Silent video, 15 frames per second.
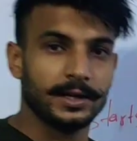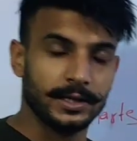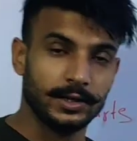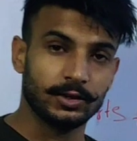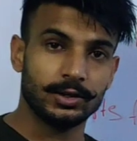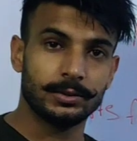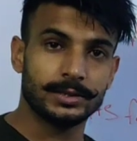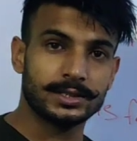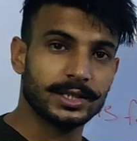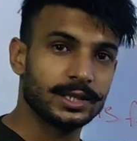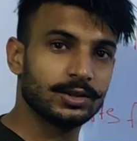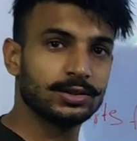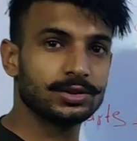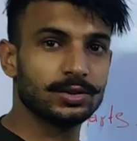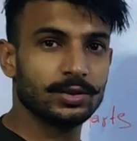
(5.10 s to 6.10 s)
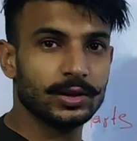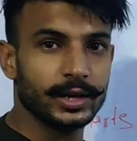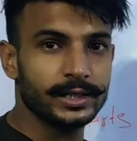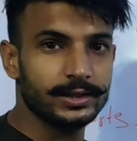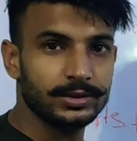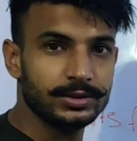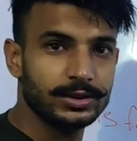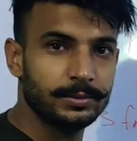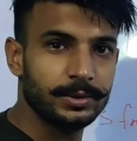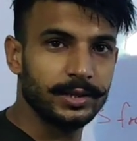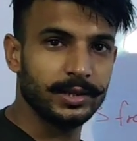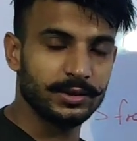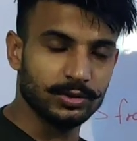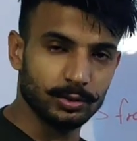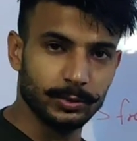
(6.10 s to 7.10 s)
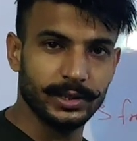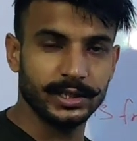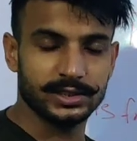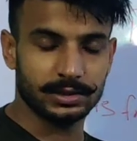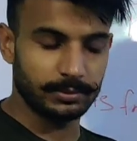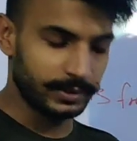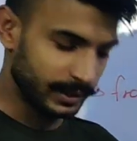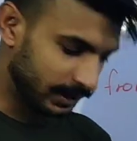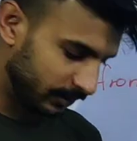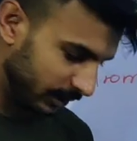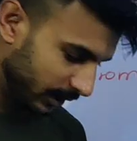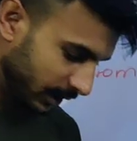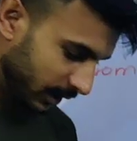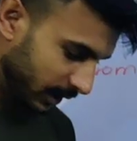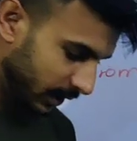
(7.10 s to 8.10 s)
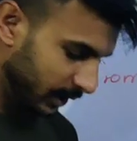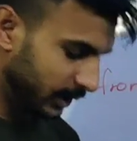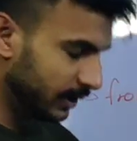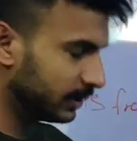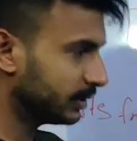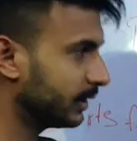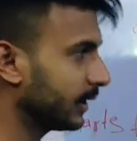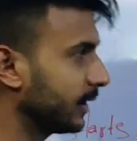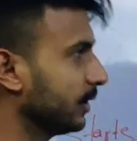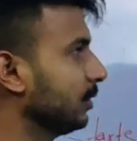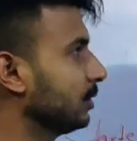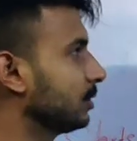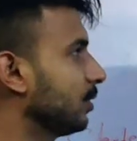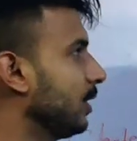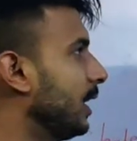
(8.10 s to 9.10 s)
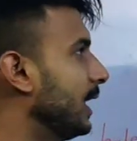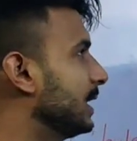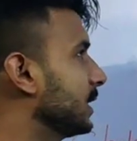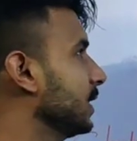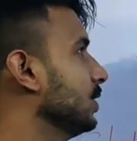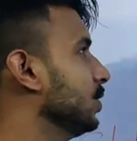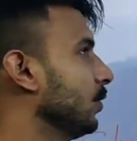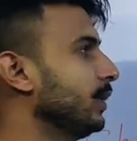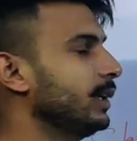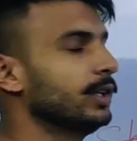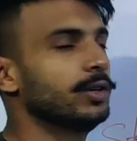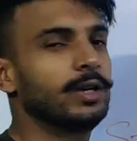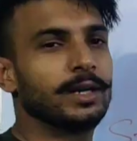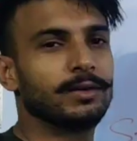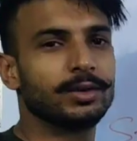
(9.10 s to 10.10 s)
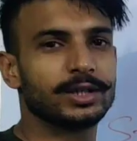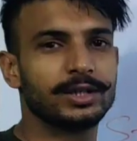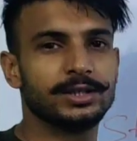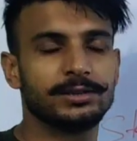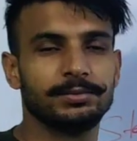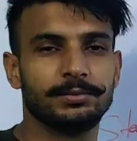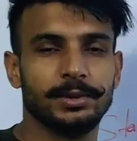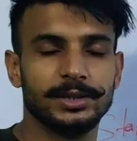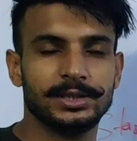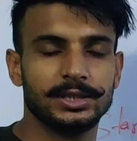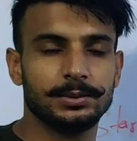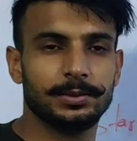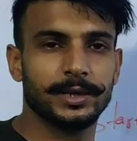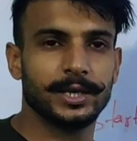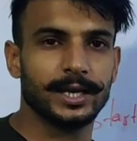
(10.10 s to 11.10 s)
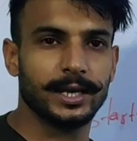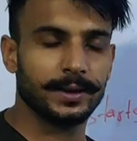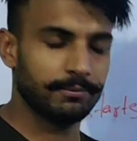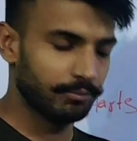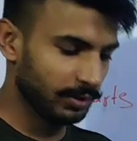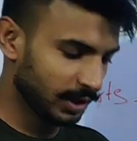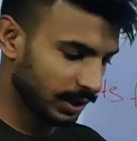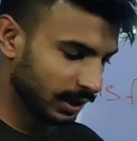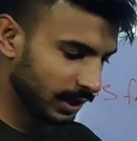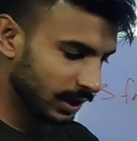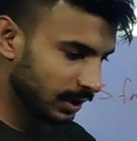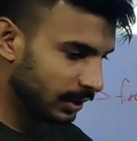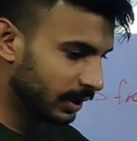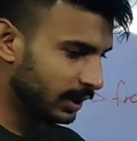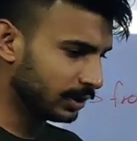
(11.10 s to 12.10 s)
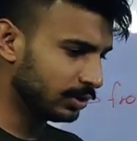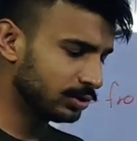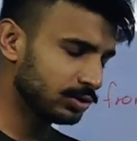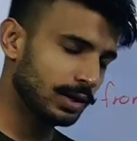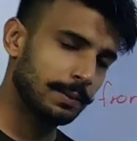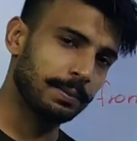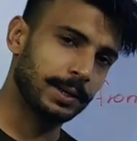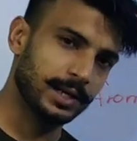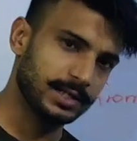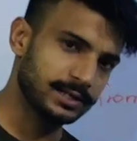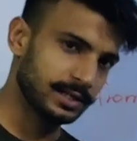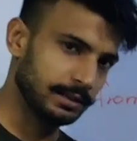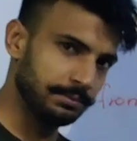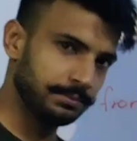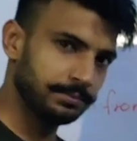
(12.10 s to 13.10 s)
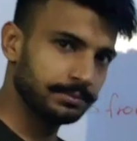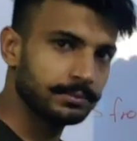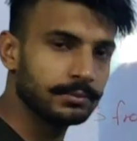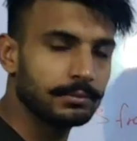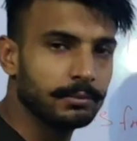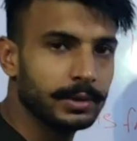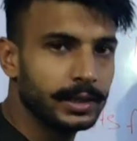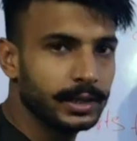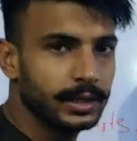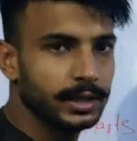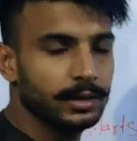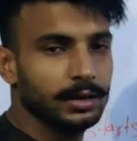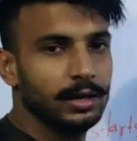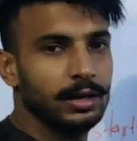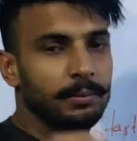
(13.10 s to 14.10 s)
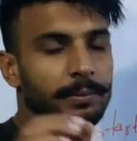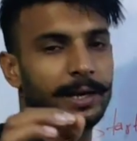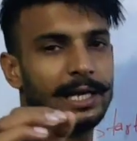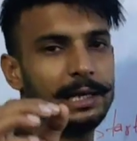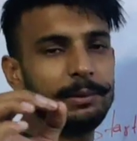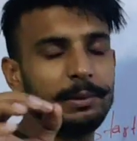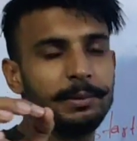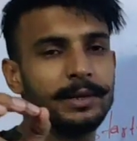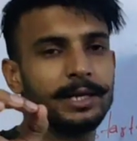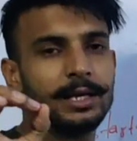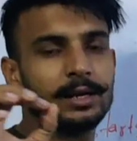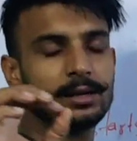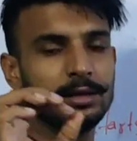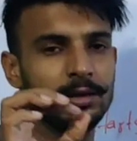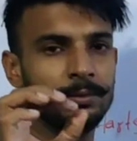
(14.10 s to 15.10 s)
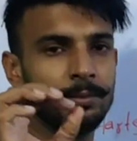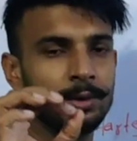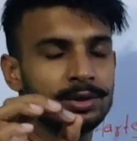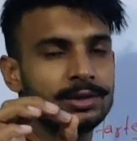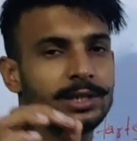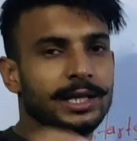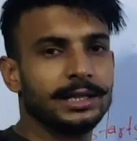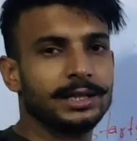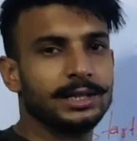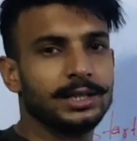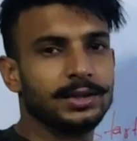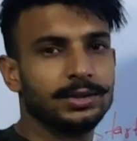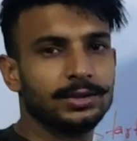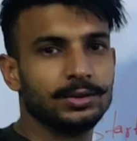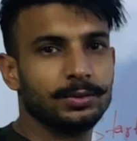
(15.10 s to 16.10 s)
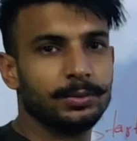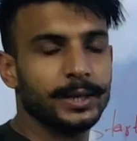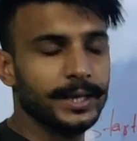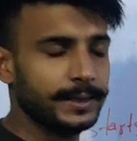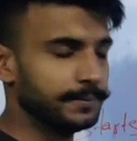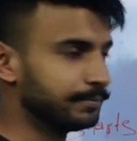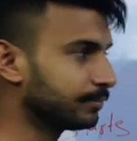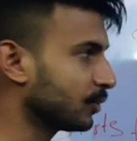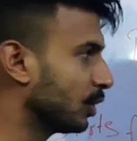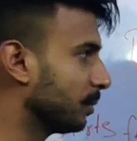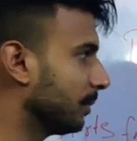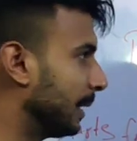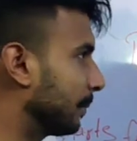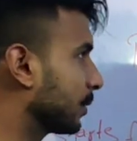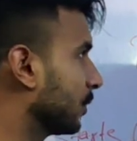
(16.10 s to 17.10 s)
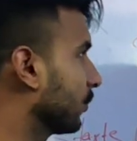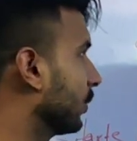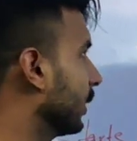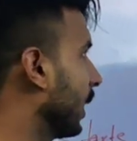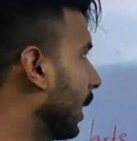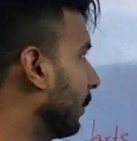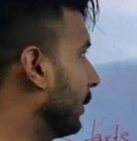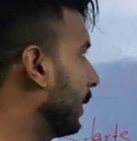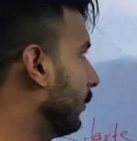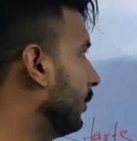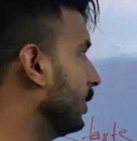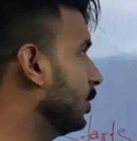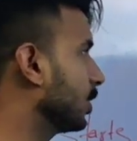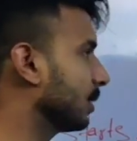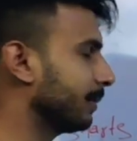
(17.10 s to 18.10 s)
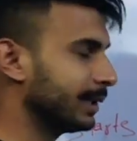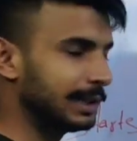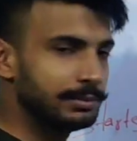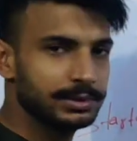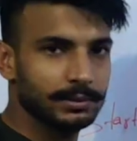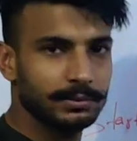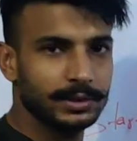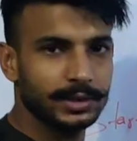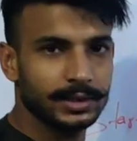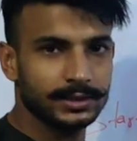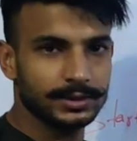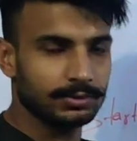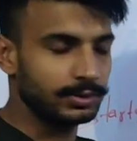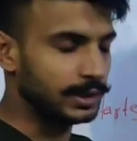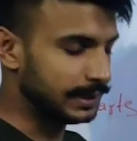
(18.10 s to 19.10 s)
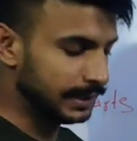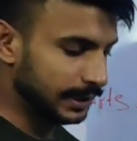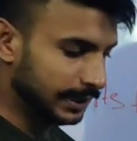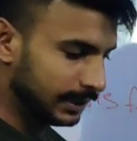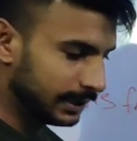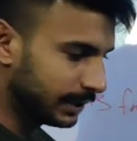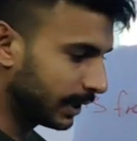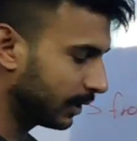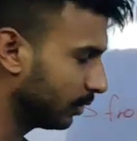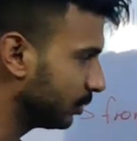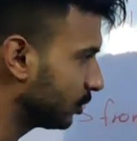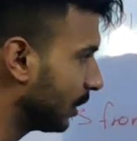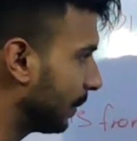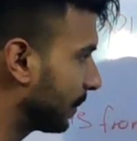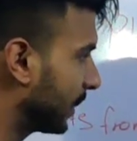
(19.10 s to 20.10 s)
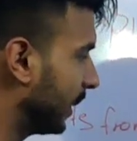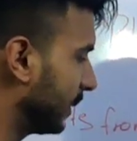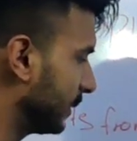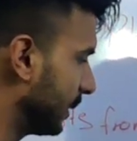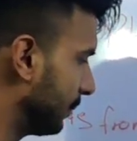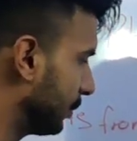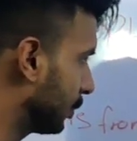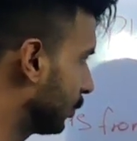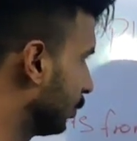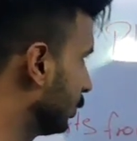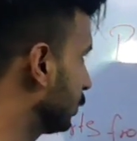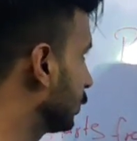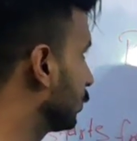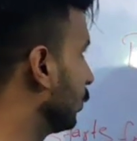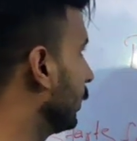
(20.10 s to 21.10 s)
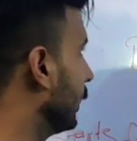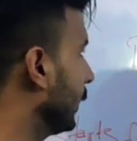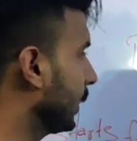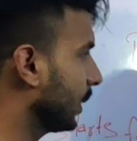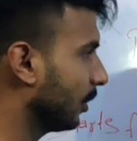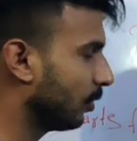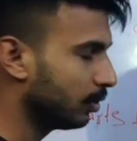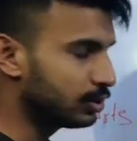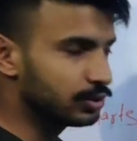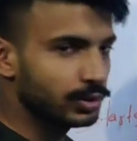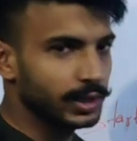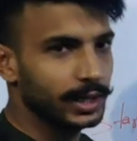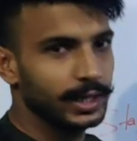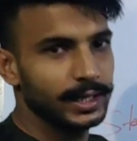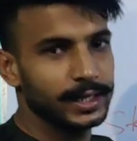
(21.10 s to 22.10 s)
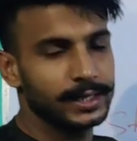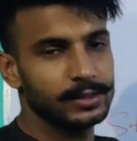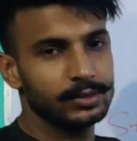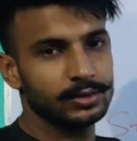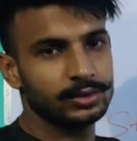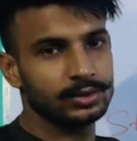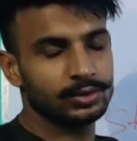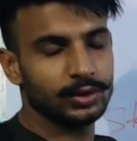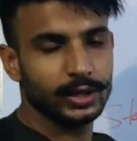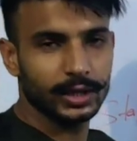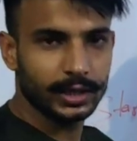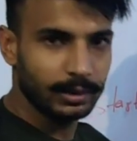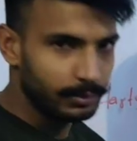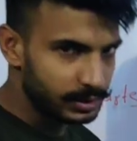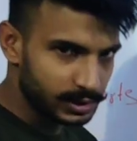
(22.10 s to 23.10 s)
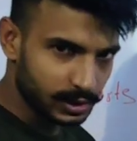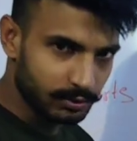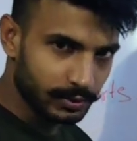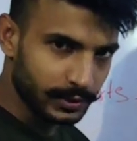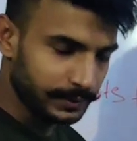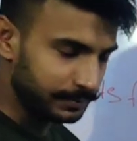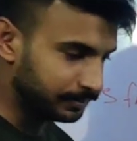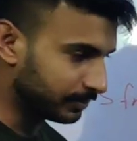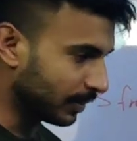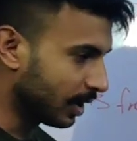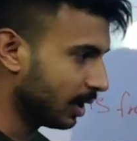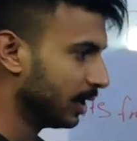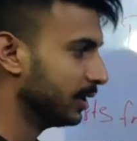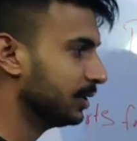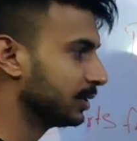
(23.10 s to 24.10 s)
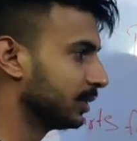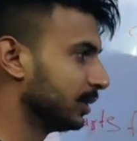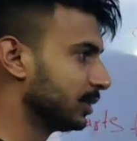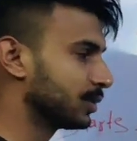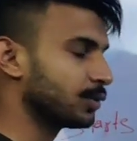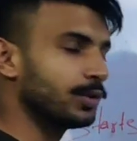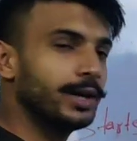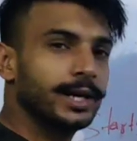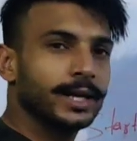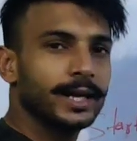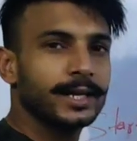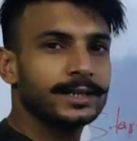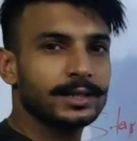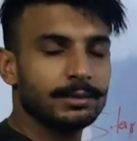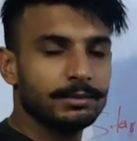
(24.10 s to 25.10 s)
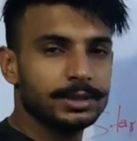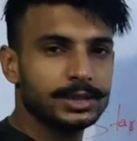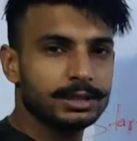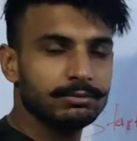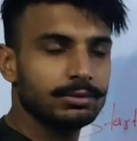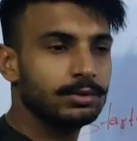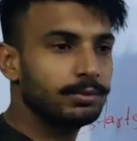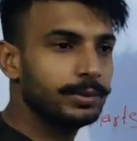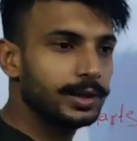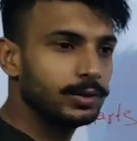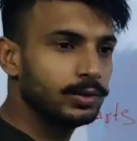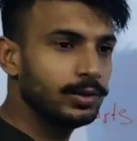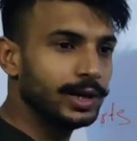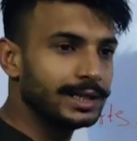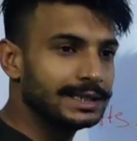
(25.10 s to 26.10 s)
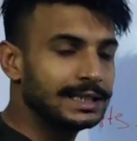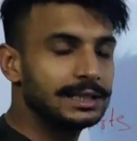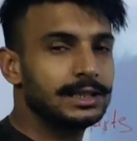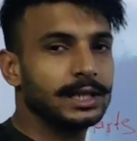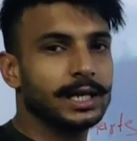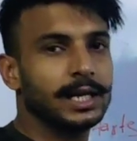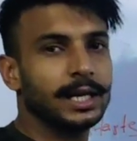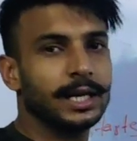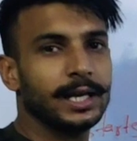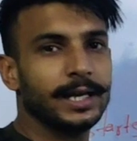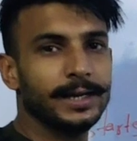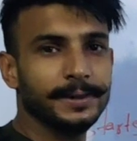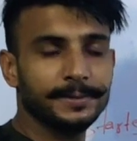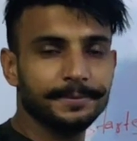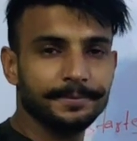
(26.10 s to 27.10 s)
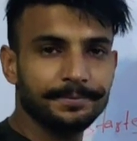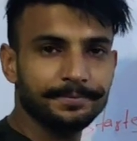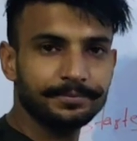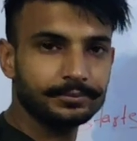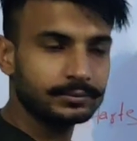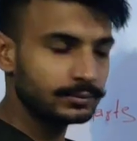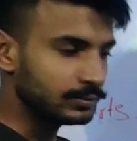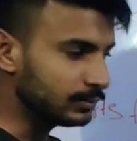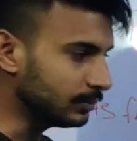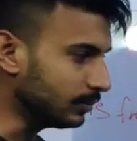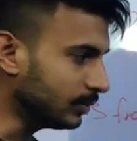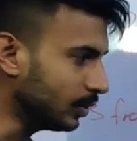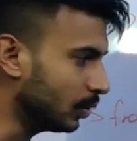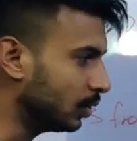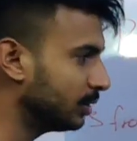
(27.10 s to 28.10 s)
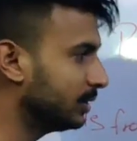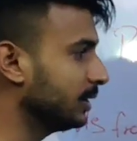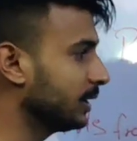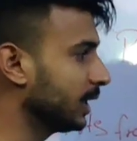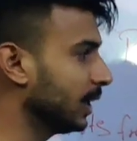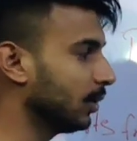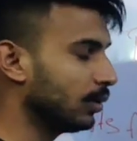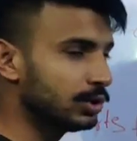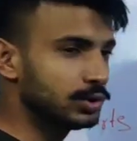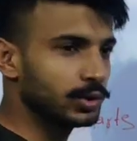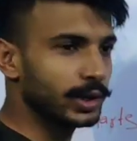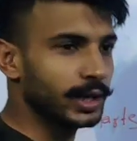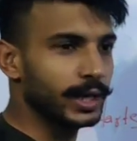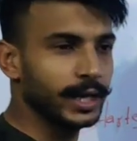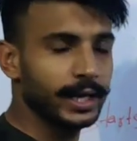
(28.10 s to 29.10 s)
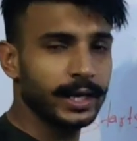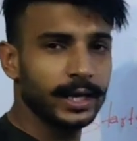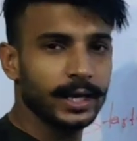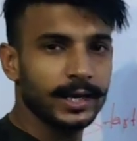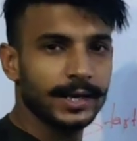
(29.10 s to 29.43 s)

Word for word: हेलो नमस्कार दोस्तों कैसे हो सभी उम्मीद है सब बढ़िया होंगे देखिए दोस्तों आज की जो वीडियो है वो किस बेसिस पे है देखिए दोस्तों आपके एग्जाम मैंने पहले भी मैंने एक पोस्ट डाल दी थी यूट्यूब पे और मैं आपको फिर एक बार वीडियो के माध्यम से बताना चाहूंगा देखिए दोस्तों आपके एग्जाम कुछ स्टूडेंट के हो चुके हैं लेकिन कुछ स्टूडेंट के बचे हुए हैं जिन स्टूडेंट के एग्जाम बचे हुए हैं वो बिल्कुल अच्छे से करके आए और जिनके हो चुके हैं